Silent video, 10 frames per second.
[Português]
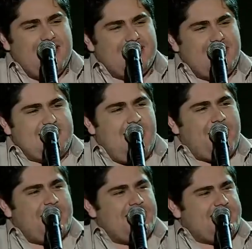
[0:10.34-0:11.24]
Vocês
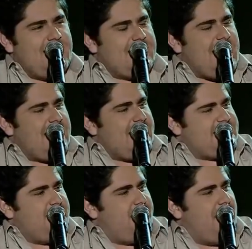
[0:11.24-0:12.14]
sabem que a gente sentado
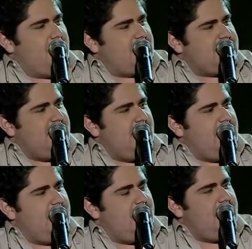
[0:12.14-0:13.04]
nesse banco
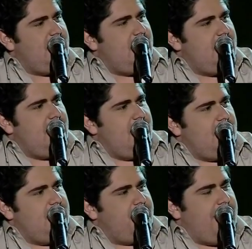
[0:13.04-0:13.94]
assim,
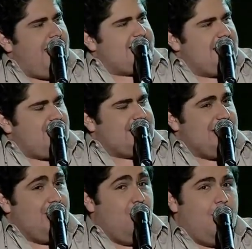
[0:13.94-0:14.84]
de praça, com
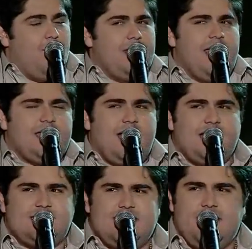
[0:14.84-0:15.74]
essa lua bonita lá
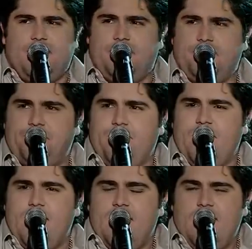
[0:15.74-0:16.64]
em cima,
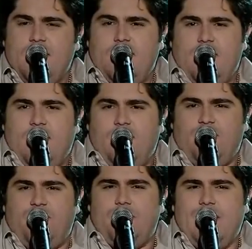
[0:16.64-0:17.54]
eu
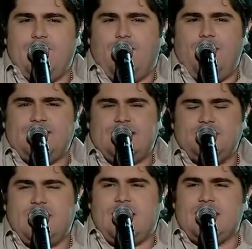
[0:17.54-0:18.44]
e o Fabiano
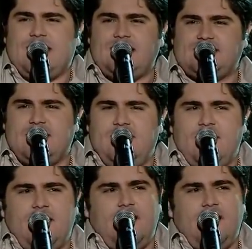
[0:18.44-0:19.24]
começamos a cantar assim,